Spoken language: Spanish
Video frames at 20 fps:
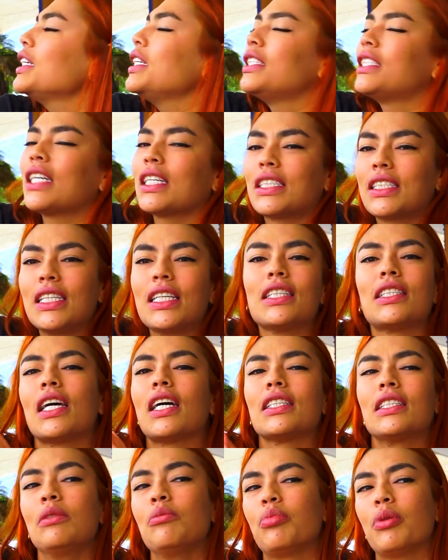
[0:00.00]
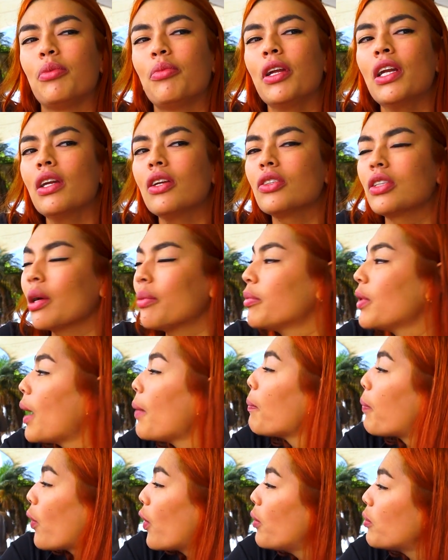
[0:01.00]
Y ya si deseas imprimirlo,
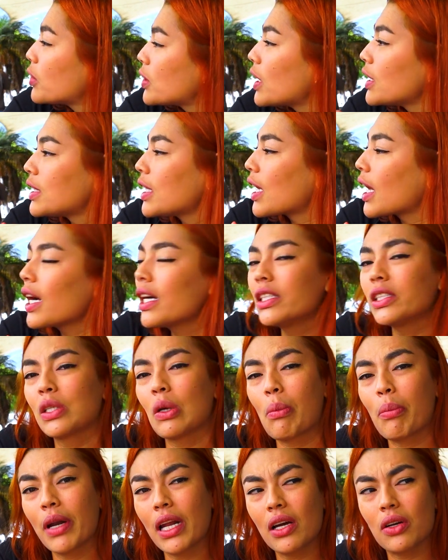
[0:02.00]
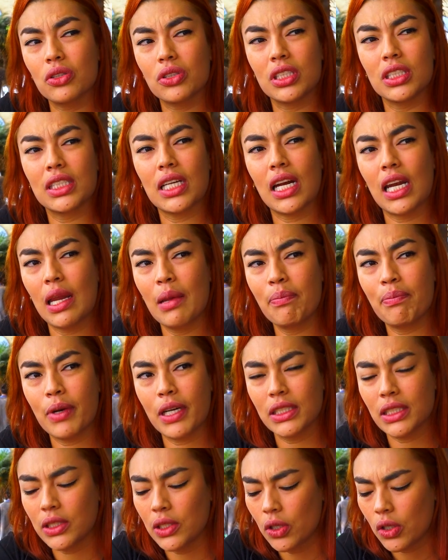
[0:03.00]
también podemos hacer la gestión para cotizar la
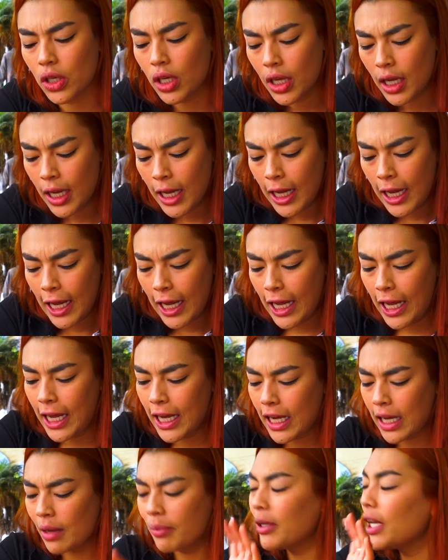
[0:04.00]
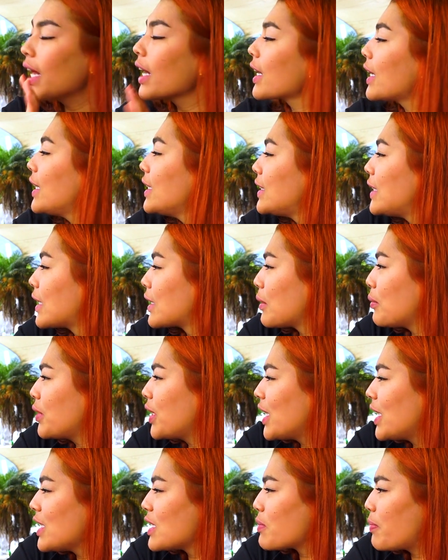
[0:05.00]
impresión. Eh, Camila, agradecerte por
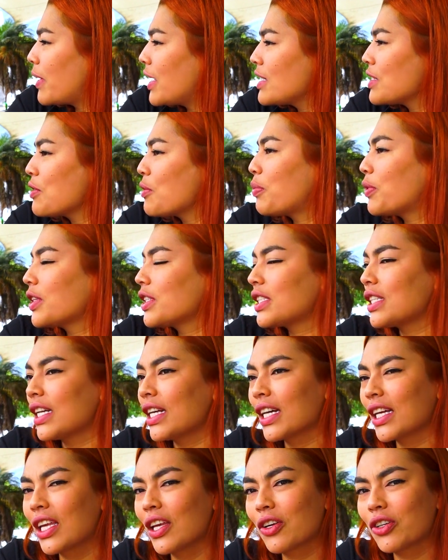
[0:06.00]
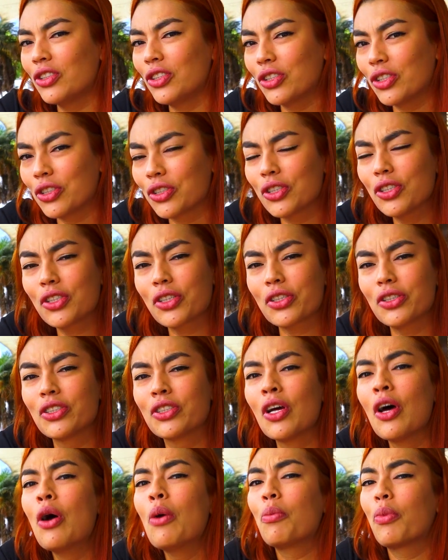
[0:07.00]
el espacio, por estar aquí con nosotros,
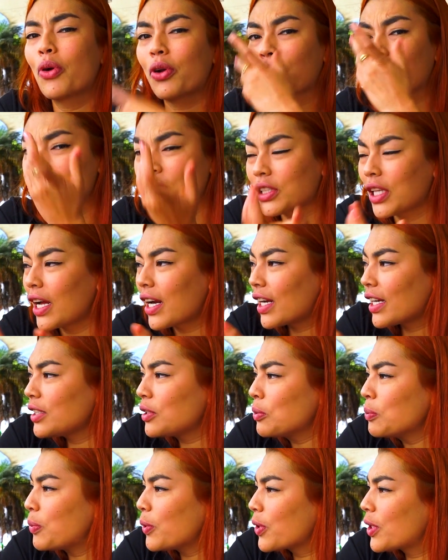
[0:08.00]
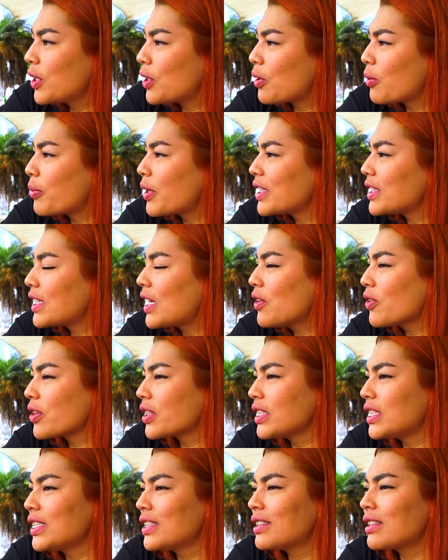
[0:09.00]
por contarles un poquito más de lo
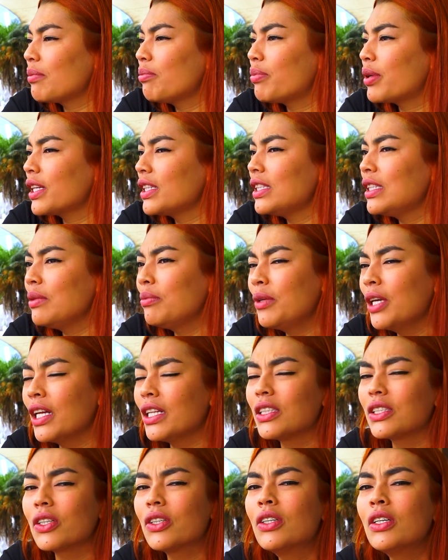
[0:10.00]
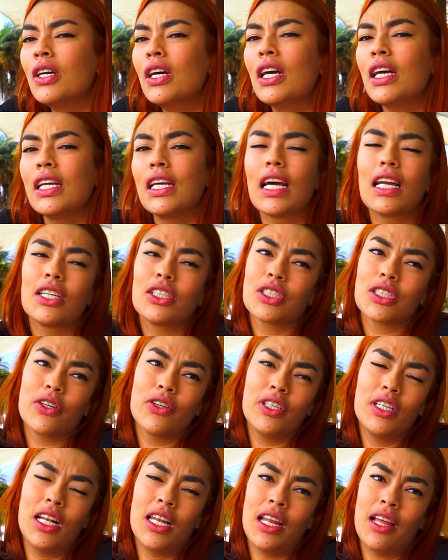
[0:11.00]
que es este emprendimiento y a los
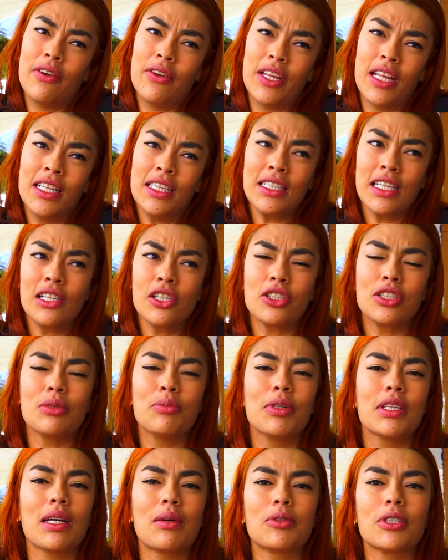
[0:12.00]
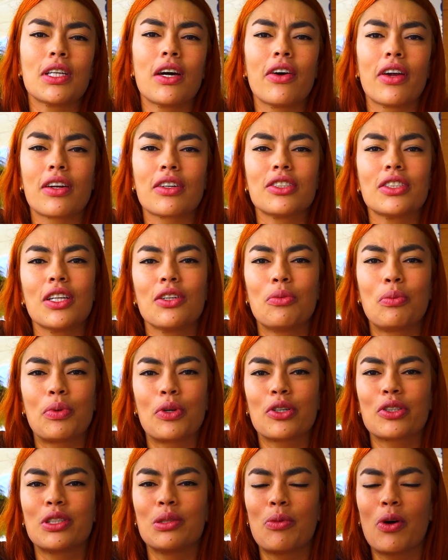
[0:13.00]
televidentes los invitamos a vernos en un
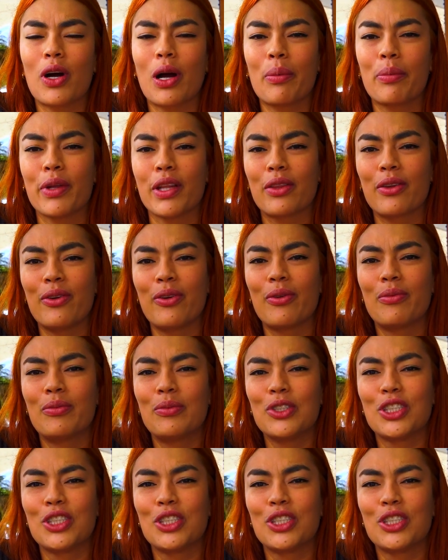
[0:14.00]
próximo capítulo.